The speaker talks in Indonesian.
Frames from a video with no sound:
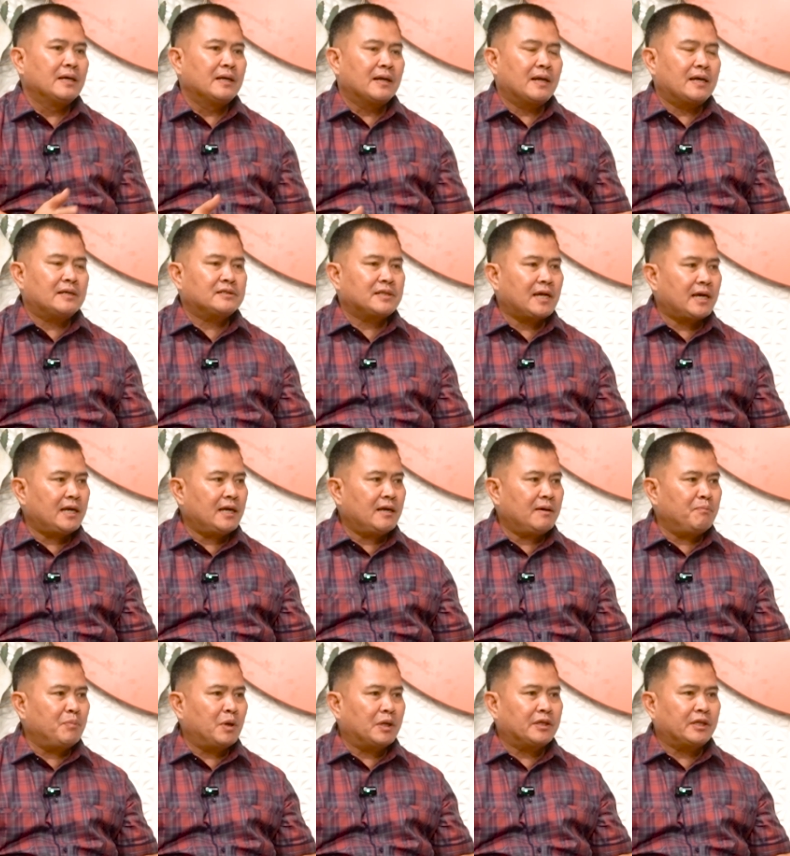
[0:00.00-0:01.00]
Nah saya
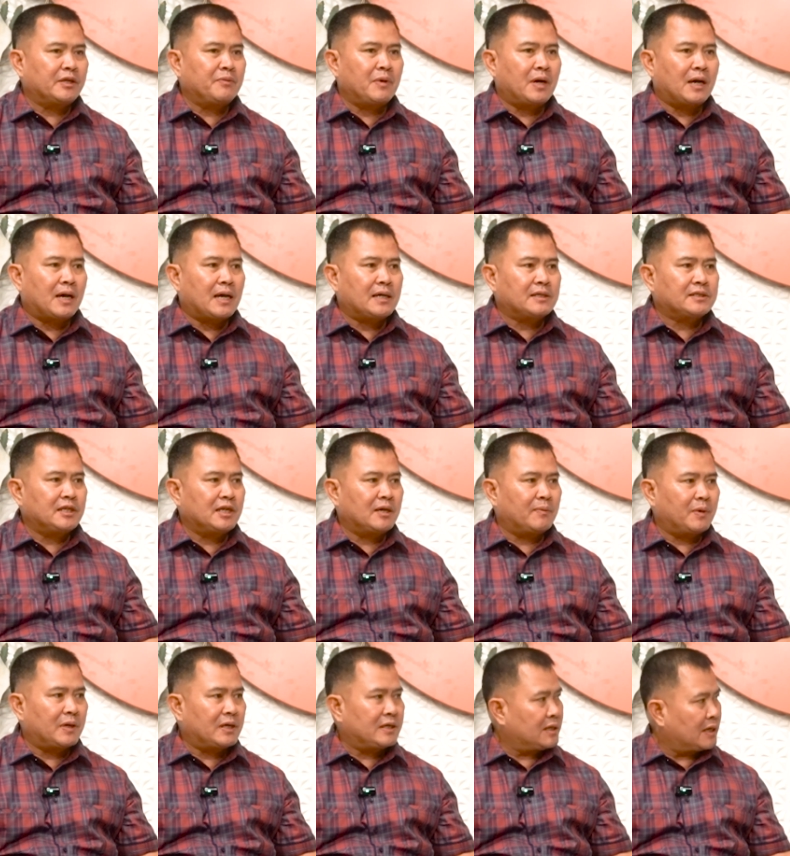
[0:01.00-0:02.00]
berterima kasih
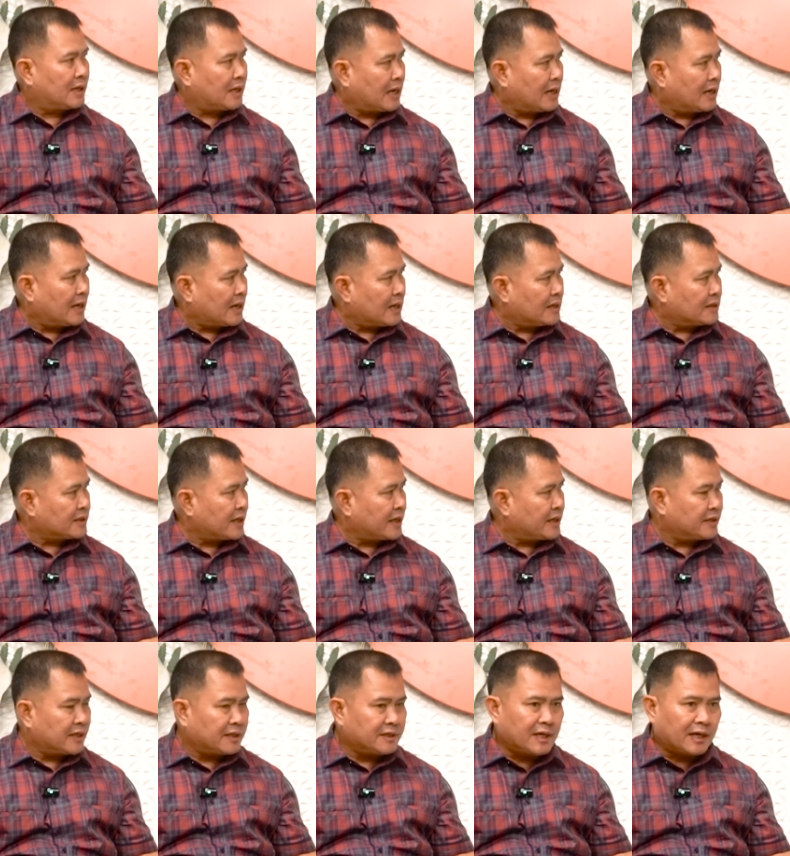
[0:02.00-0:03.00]
kepada rekan-rekan saya
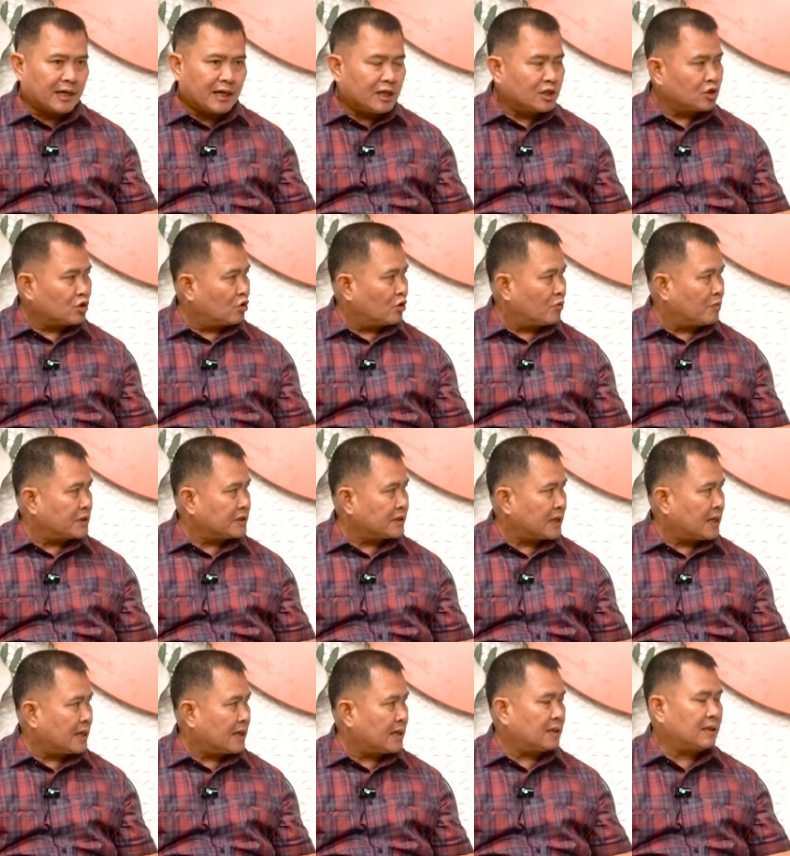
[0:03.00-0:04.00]
jajaran hmm. dan seluruh
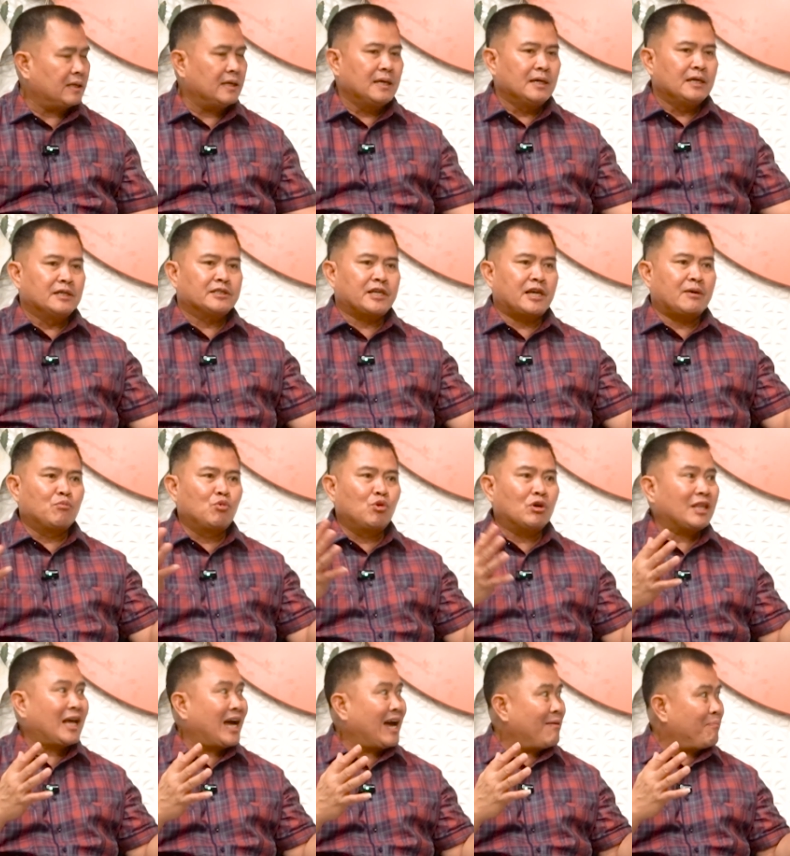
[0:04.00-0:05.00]
masyarakat. Saya
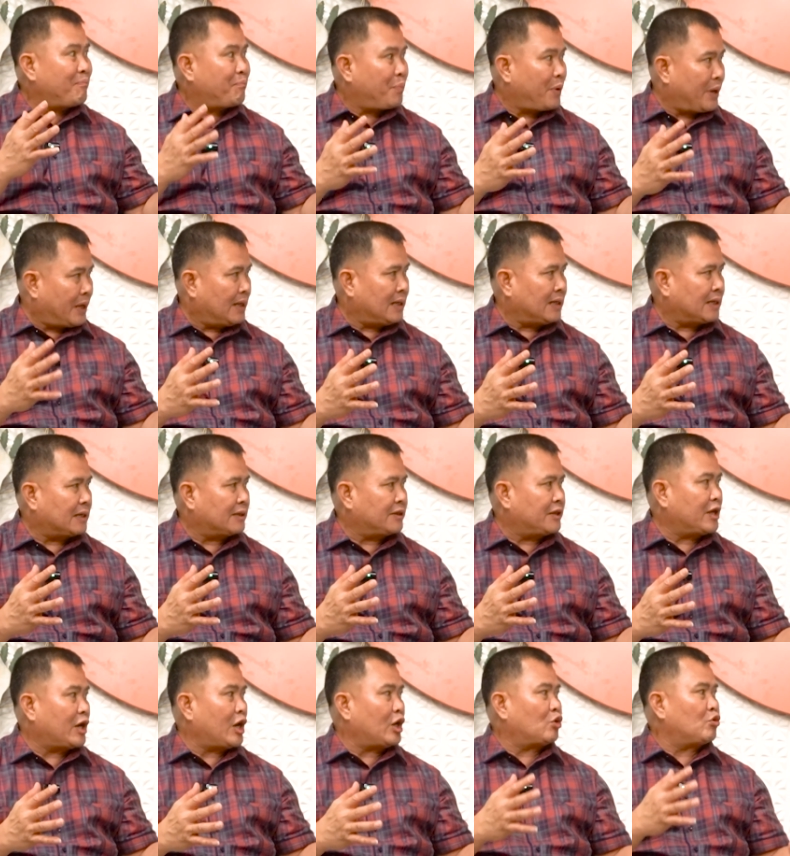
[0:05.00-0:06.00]
buat apel
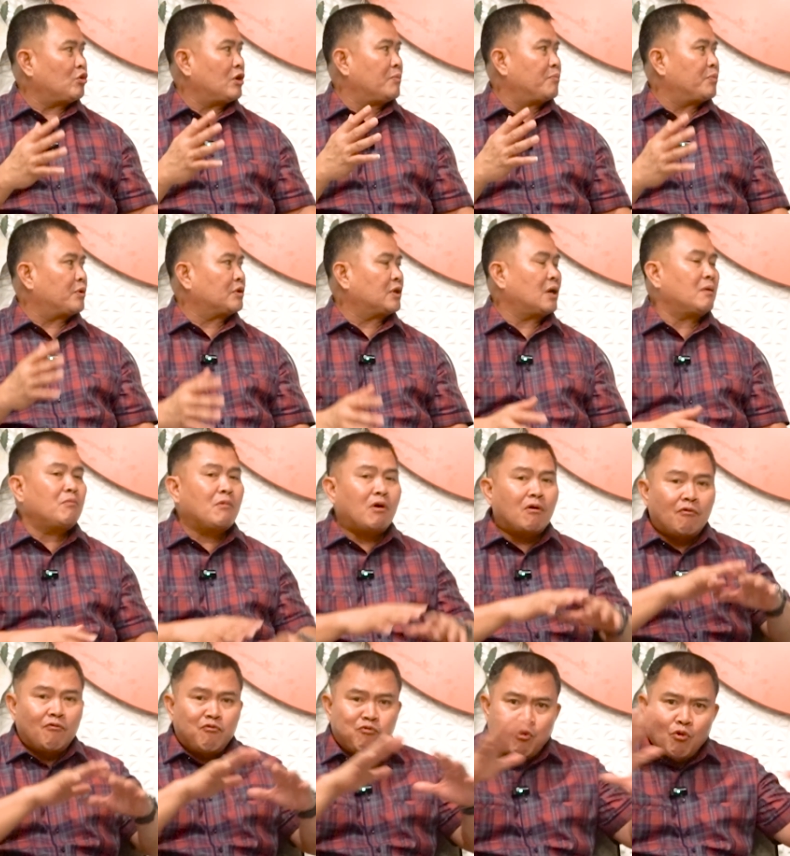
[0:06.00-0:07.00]
ketika itu yang pertama
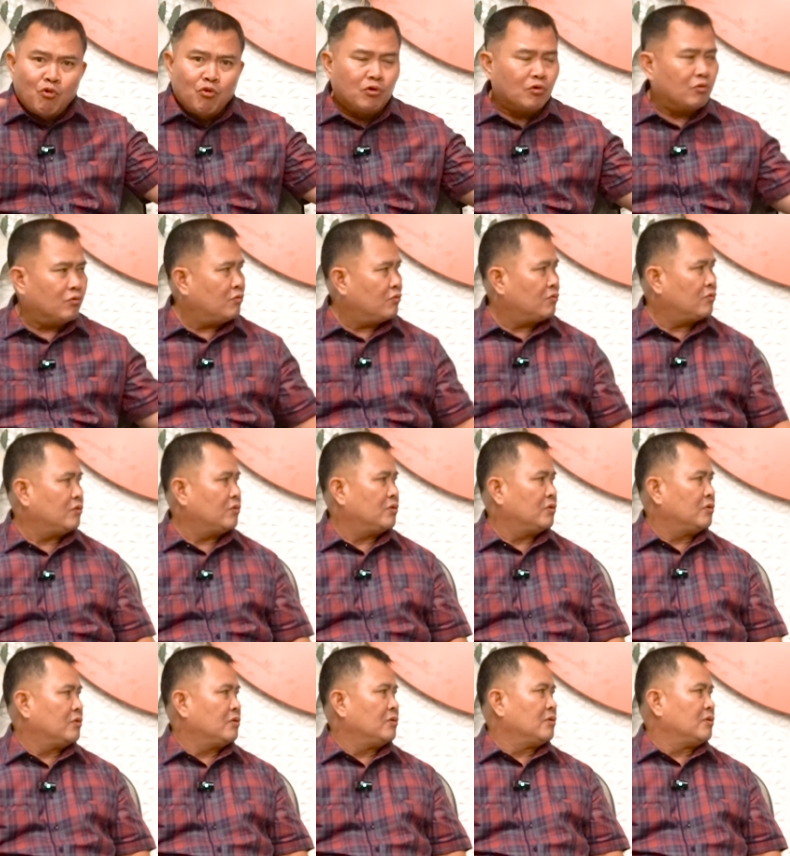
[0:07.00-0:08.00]
full.
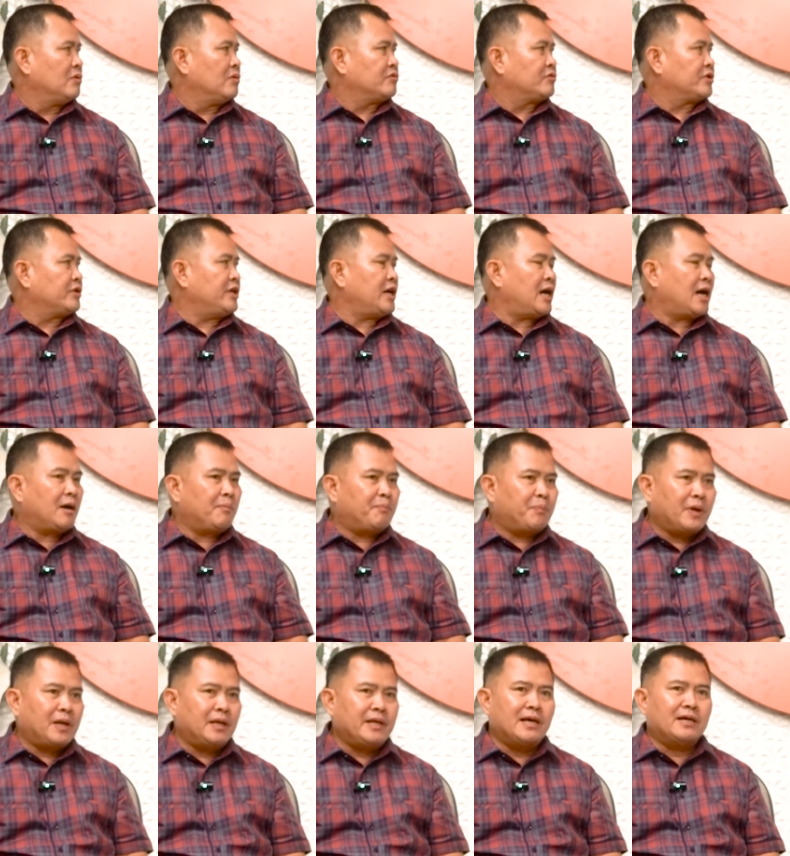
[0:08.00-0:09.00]
Jadi
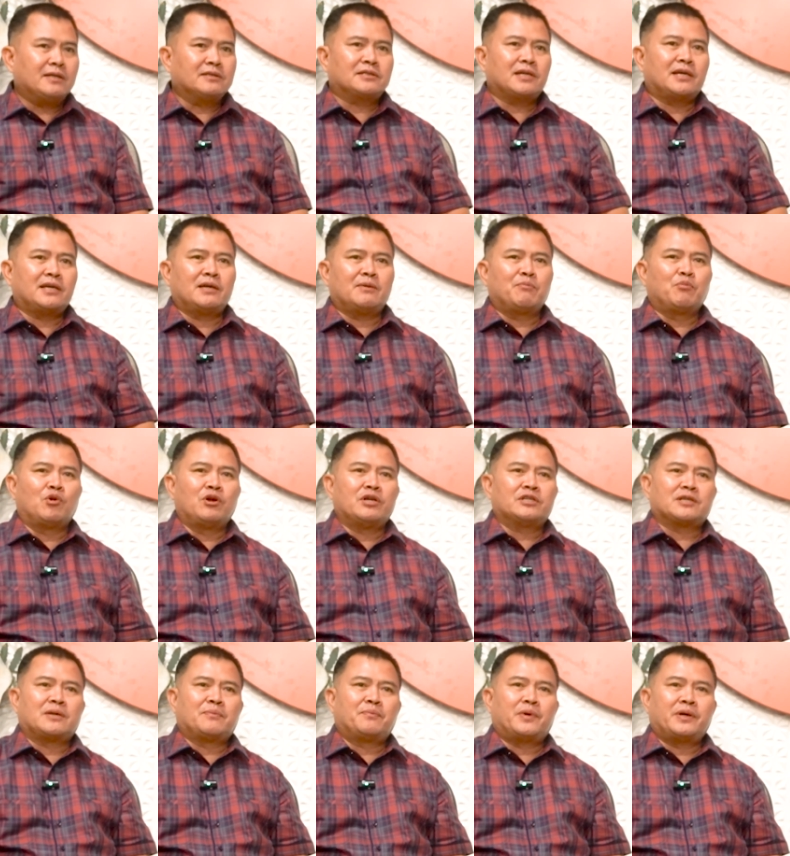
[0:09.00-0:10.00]
apel yang saya boleh
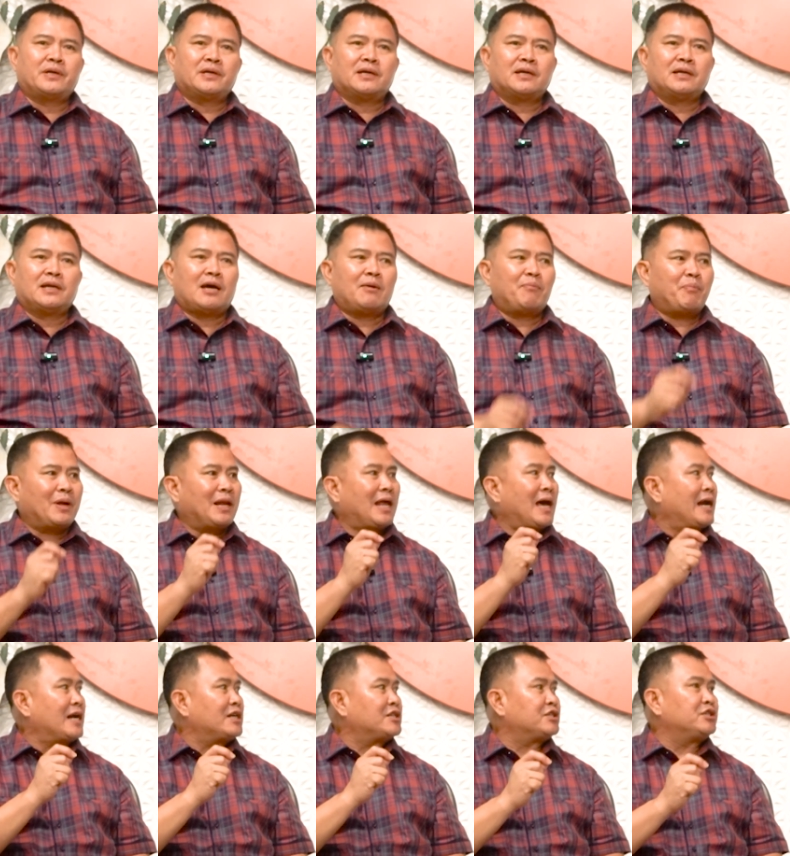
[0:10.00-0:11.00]
sampaikan apel
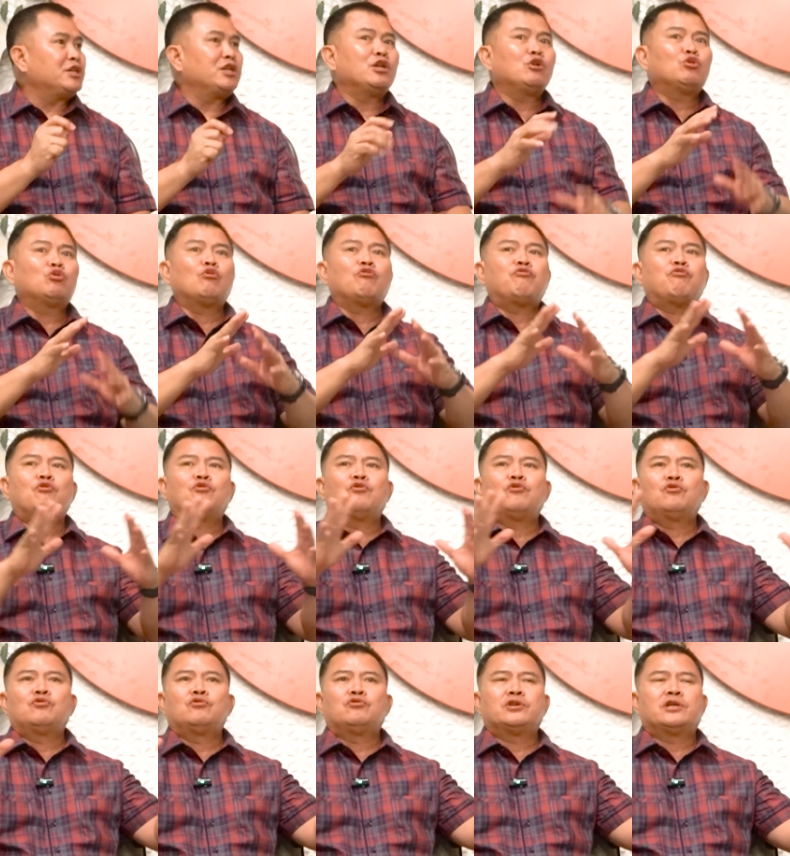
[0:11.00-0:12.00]
hari Senin itu
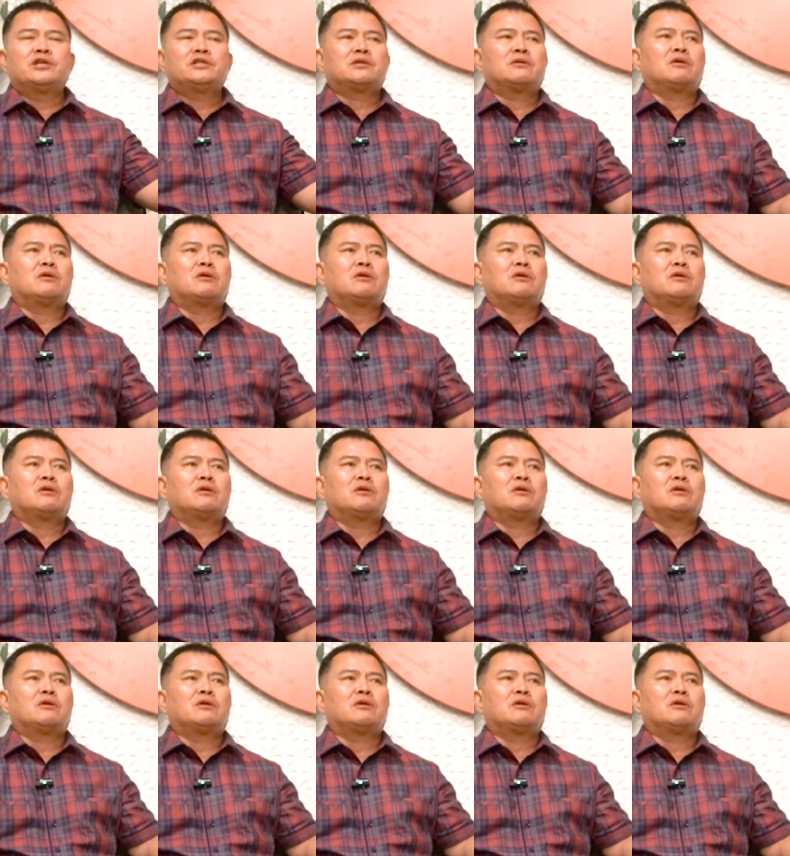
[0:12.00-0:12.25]
full. Jadi hmm.